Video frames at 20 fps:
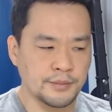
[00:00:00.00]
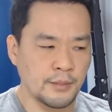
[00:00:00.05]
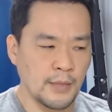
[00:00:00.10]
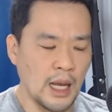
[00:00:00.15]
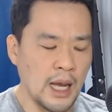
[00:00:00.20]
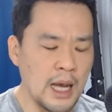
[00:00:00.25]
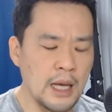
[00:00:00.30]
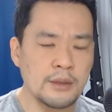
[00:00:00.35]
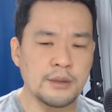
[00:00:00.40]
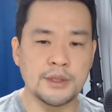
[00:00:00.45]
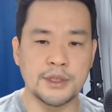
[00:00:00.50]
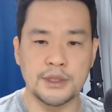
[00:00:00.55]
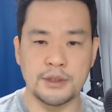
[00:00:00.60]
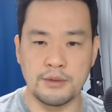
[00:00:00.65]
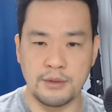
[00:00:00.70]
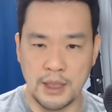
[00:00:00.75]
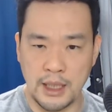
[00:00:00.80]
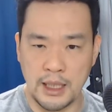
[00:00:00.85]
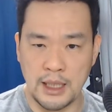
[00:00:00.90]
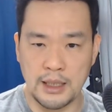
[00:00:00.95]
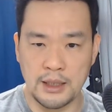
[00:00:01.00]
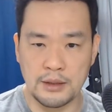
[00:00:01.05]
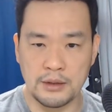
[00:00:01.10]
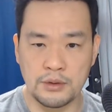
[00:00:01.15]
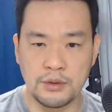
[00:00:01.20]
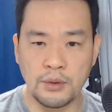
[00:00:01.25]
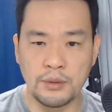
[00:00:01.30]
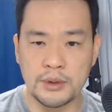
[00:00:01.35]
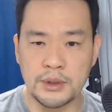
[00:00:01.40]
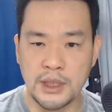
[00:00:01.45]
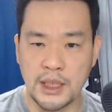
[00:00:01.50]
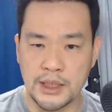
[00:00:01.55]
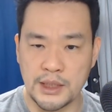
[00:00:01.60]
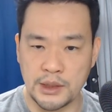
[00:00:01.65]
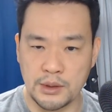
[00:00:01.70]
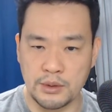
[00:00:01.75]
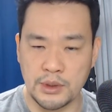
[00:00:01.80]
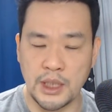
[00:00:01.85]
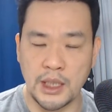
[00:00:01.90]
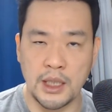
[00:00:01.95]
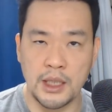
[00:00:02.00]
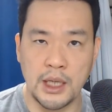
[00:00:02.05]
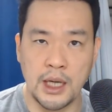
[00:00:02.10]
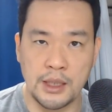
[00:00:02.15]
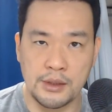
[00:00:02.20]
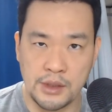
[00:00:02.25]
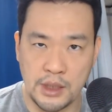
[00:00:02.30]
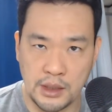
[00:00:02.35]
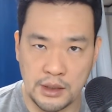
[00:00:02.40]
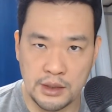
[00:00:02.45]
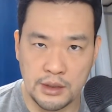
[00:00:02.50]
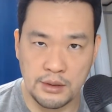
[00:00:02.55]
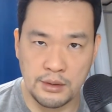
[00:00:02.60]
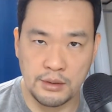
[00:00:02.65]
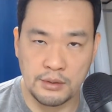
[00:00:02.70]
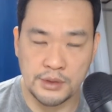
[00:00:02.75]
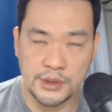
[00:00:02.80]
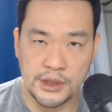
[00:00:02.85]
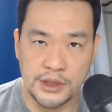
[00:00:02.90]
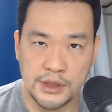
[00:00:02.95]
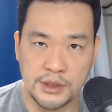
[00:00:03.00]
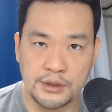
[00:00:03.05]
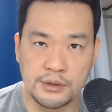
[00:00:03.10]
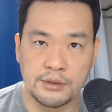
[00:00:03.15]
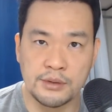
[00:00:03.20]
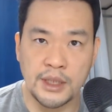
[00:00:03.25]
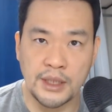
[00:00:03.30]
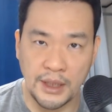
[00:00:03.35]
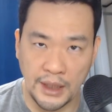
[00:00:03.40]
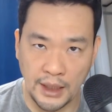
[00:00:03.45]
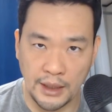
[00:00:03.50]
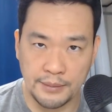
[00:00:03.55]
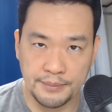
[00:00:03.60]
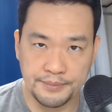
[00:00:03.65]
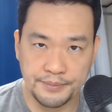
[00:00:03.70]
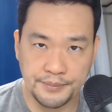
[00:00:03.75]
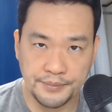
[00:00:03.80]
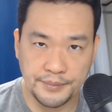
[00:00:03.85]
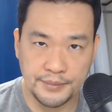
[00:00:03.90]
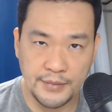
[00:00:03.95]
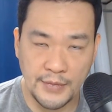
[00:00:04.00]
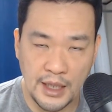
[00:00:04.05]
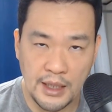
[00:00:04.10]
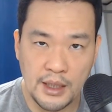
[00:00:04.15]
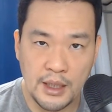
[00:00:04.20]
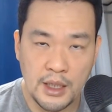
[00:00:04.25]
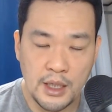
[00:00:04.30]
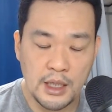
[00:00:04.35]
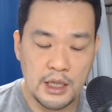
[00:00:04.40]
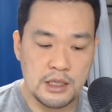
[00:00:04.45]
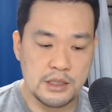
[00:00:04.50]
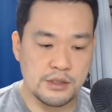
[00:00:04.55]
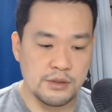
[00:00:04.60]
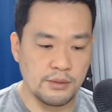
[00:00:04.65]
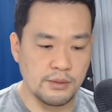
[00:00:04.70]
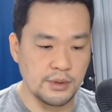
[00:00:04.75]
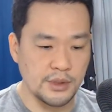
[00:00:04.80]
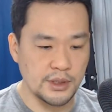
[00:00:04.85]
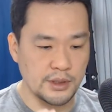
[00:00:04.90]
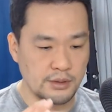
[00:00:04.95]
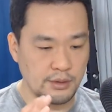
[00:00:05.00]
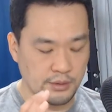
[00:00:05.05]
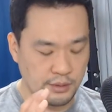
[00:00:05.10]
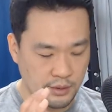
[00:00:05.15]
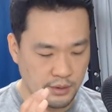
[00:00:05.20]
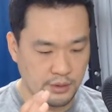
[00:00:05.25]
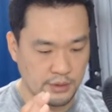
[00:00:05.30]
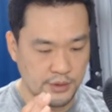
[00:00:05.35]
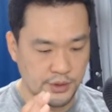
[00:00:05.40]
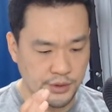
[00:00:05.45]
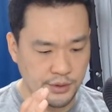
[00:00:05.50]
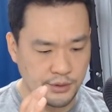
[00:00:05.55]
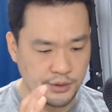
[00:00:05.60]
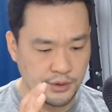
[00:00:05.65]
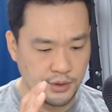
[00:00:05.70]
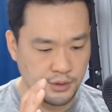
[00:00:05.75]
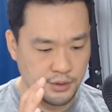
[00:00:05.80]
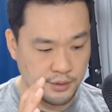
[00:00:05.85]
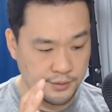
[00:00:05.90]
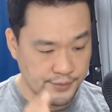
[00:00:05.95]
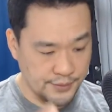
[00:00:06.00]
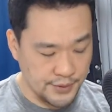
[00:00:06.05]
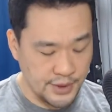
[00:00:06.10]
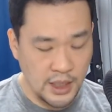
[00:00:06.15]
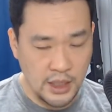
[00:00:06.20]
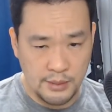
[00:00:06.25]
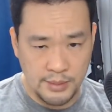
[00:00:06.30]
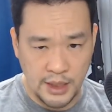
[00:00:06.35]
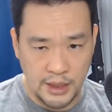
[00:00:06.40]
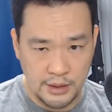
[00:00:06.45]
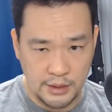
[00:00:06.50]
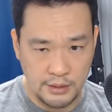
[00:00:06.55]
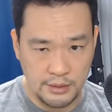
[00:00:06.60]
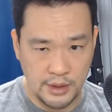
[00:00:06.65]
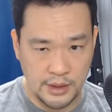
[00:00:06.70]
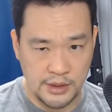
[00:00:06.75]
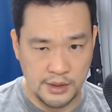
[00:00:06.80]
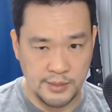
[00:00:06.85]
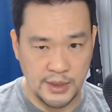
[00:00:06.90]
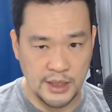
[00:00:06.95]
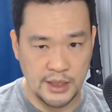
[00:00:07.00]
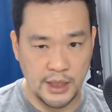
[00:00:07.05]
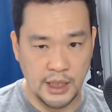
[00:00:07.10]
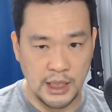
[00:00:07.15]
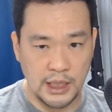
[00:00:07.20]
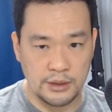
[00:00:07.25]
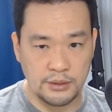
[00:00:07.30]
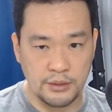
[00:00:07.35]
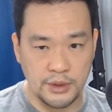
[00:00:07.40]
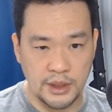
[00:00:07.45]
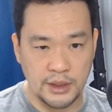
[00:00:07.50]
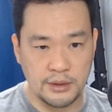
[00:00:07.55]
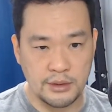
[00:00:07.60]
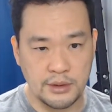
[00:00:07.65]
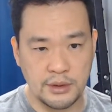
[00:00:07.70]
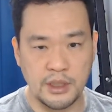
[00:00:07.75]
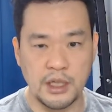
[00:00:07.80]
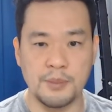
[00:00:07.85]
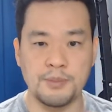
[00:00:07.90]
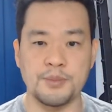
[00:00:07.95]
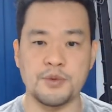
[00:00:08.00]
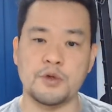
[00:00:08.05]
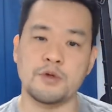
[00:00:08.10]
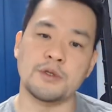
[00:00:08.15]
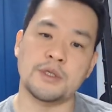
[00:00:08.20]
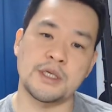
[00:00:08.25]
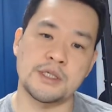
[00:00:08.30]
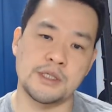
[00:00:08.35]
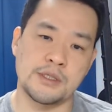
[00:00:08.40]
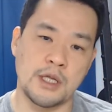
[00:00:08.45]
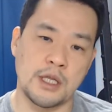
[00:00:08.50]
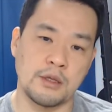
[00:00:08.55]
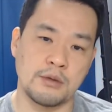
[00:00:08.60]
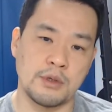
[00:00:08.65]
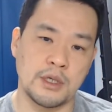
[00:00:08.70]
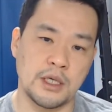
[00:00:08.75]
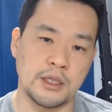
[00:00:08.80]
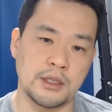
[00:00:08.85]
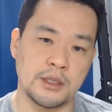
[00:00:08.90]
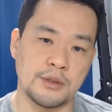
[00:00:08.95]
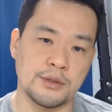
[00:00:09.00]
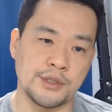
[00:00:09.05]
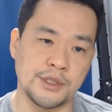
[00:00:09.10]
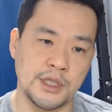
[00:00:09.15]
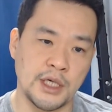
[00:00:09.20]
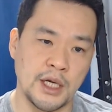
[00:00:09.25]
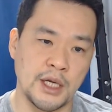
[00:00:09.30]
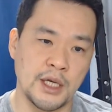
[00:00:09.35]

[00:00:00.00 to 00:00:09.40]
ある人がどんな人であるかっていうのを知る上で、ね。その人の宗教のフレーバーっていうのは、つまりカトリックかプロテスタントかっていう違い。